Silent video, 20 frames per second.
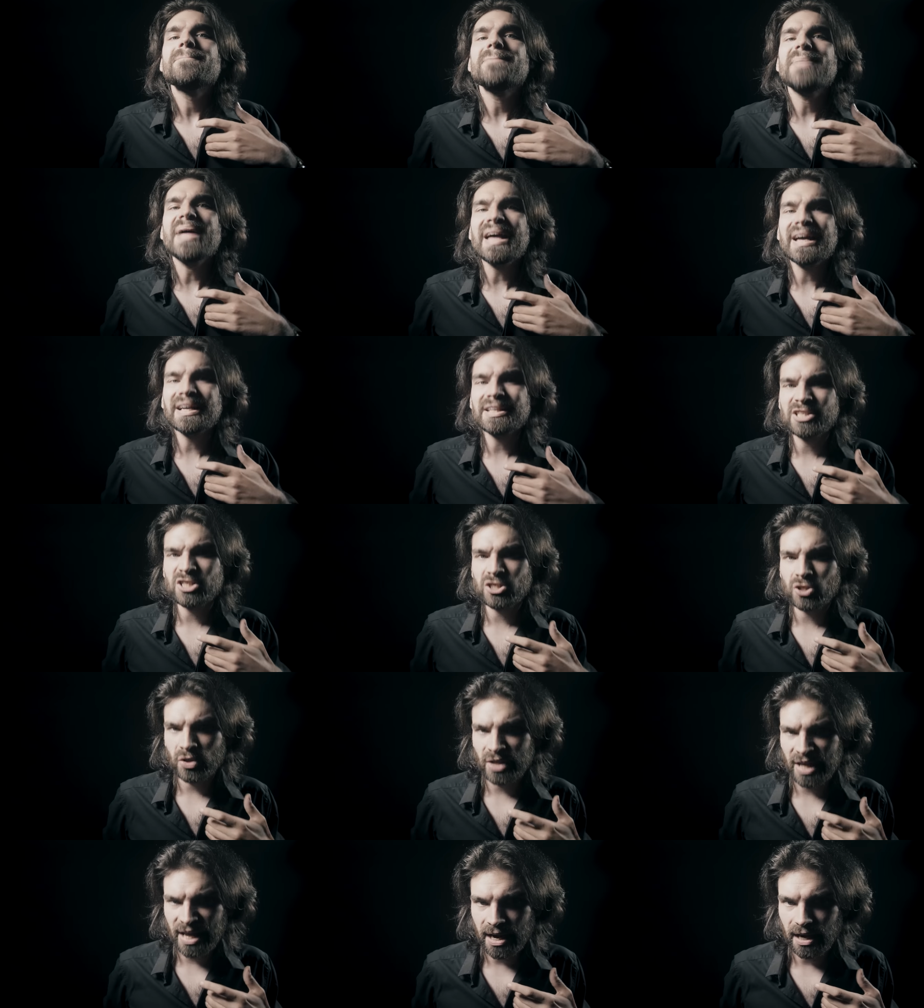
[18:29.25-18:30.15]

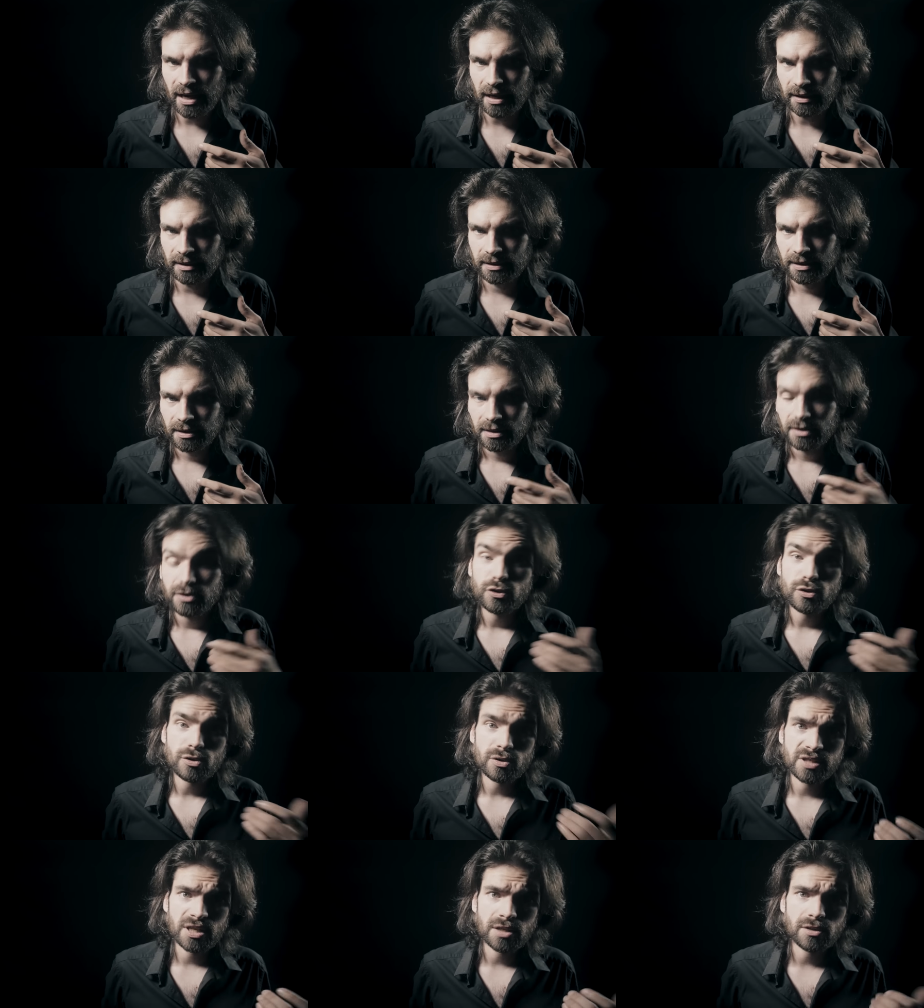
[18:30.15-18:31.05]
personnelle
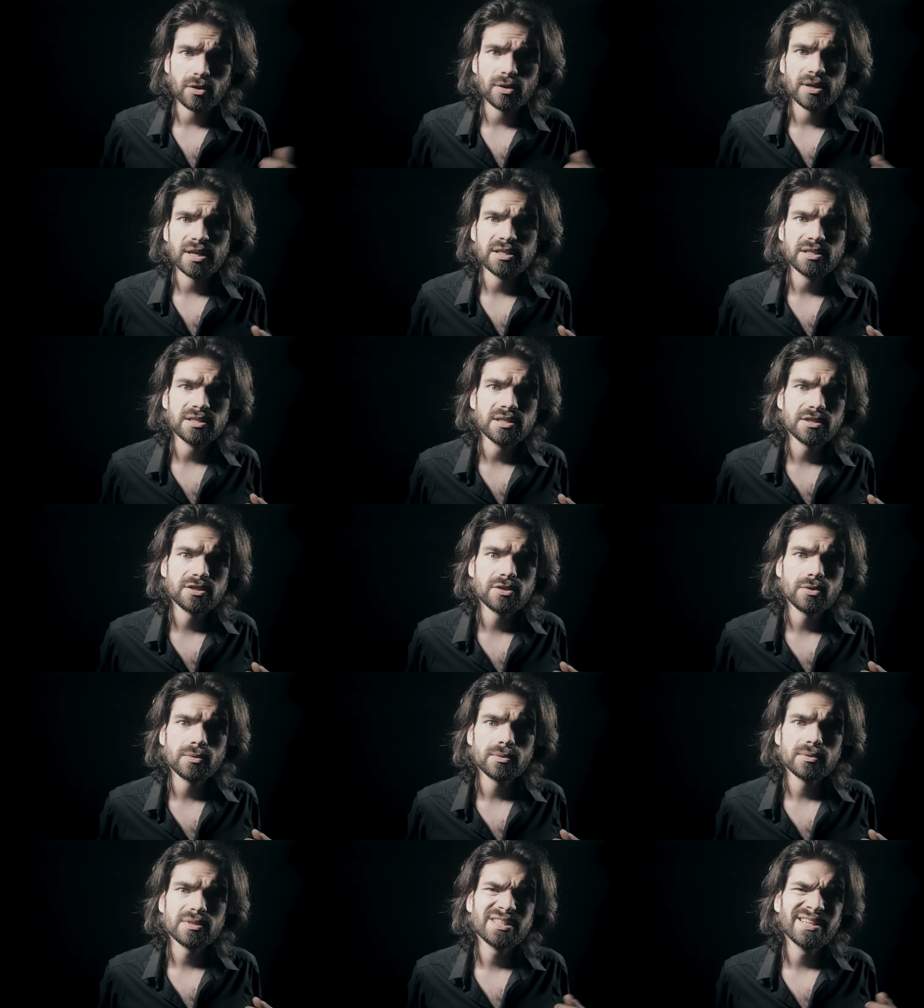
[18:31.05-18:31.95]
sur cette
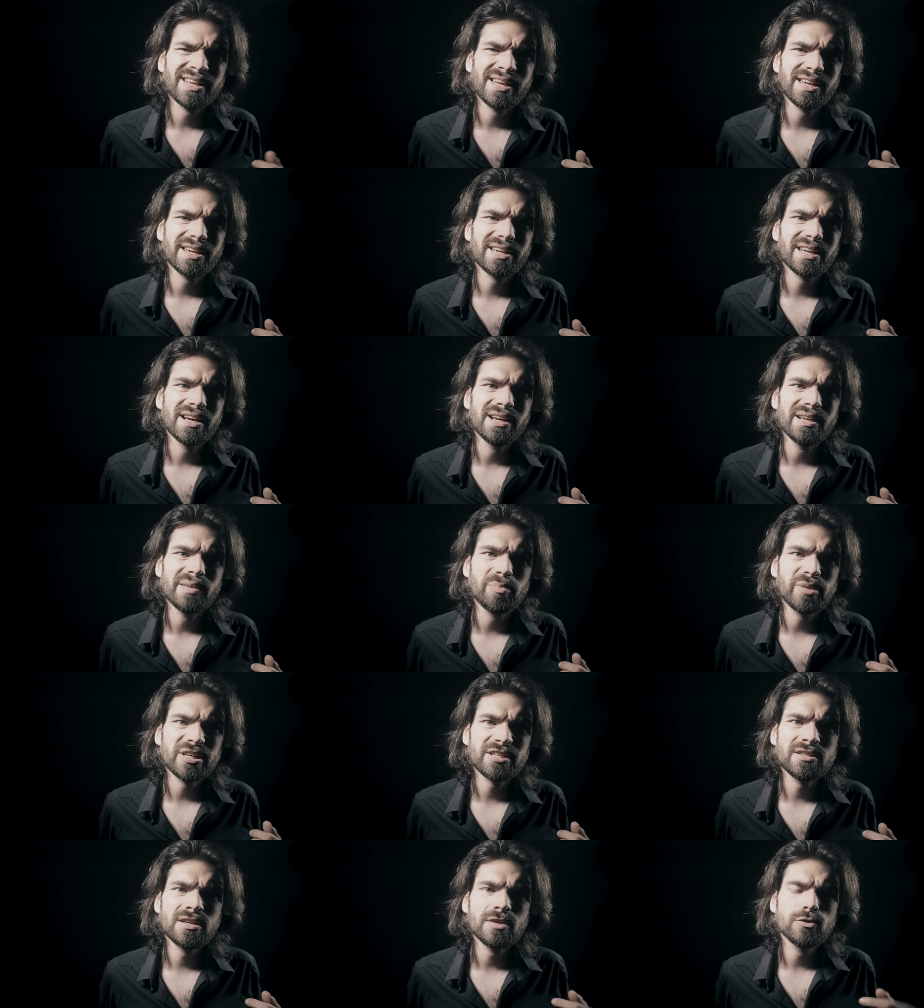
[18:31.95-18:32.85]
organisation, c'est qu'elle est
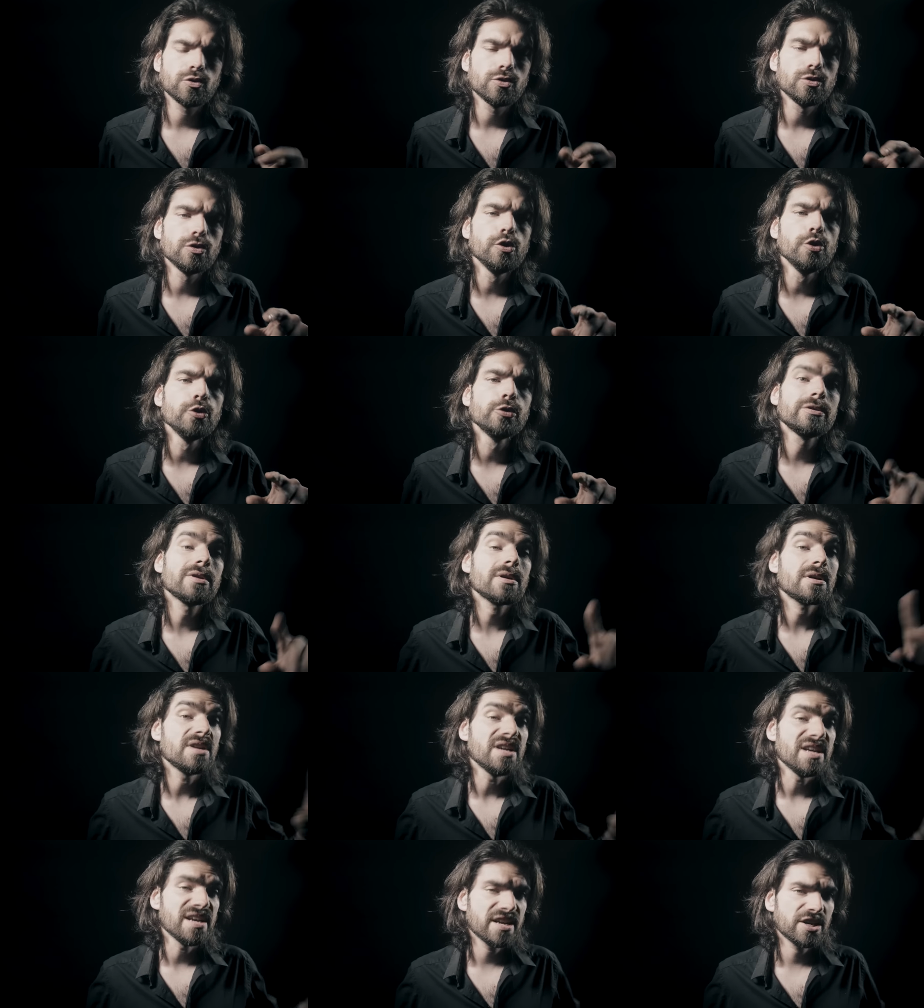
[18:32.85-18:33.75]
passée d'une lutte
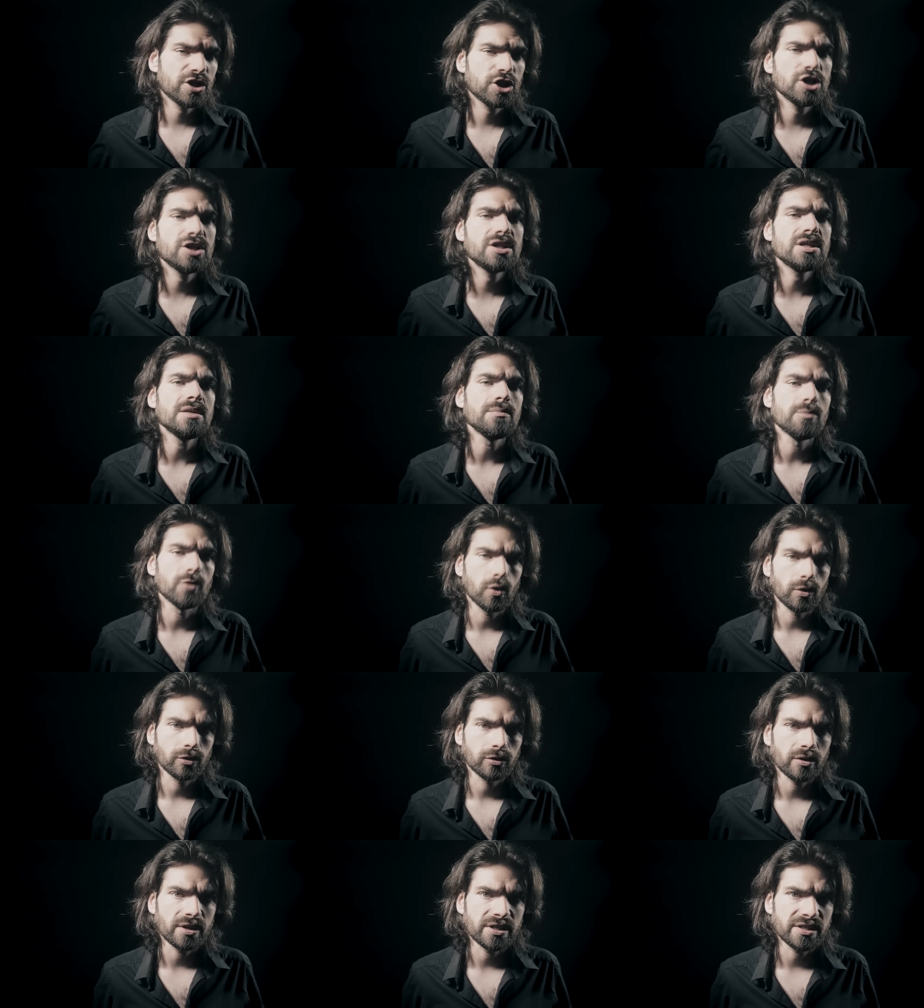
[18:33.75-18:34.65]
légitime
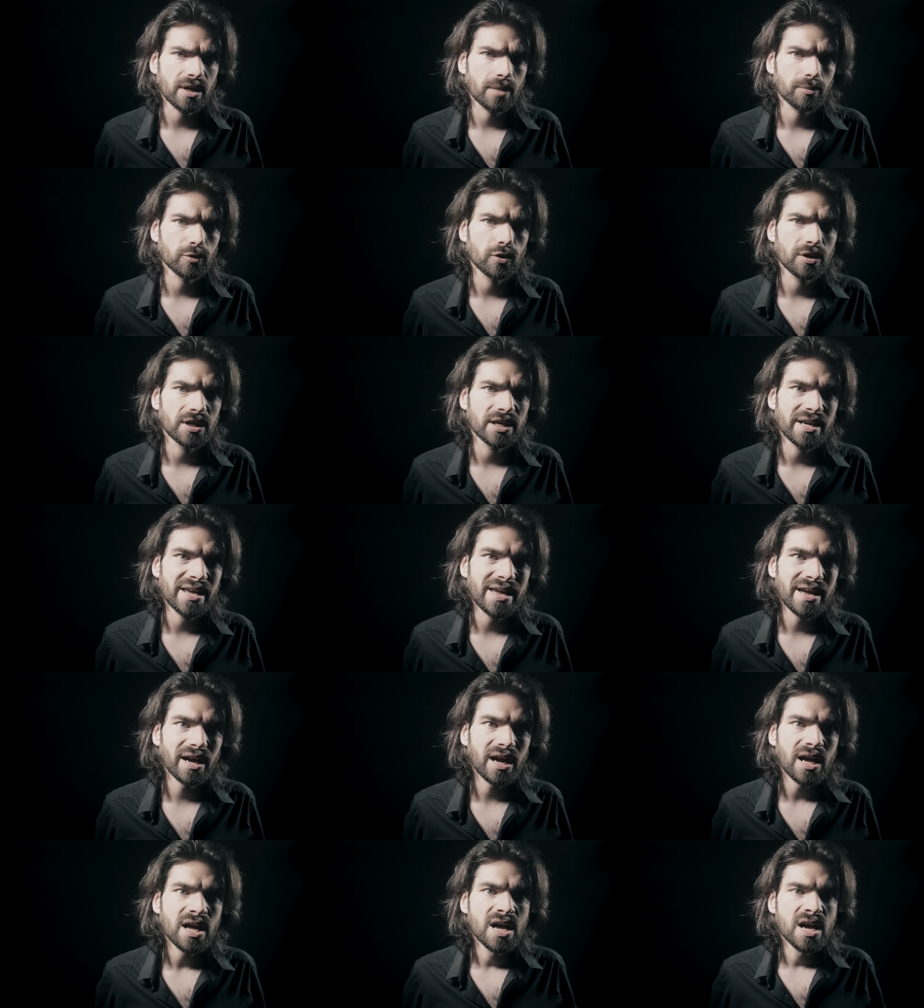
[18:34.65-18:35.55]
contre les armes
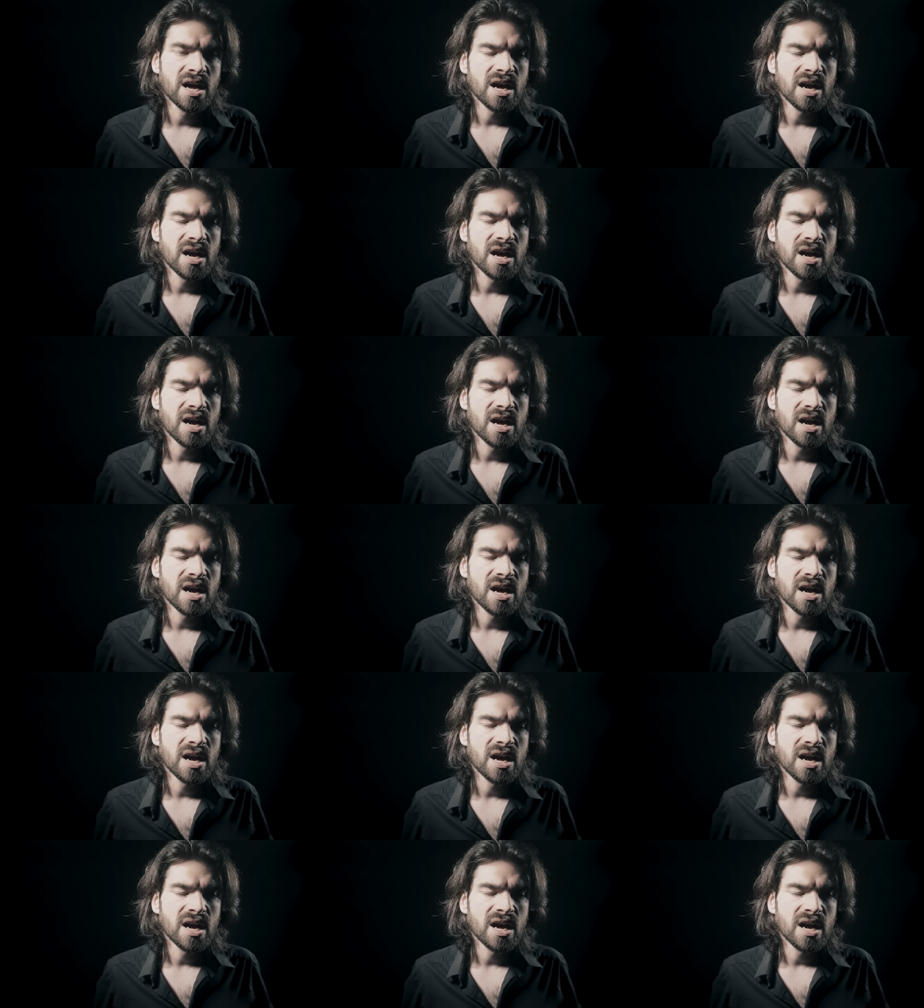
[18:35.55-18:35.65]
nucléaires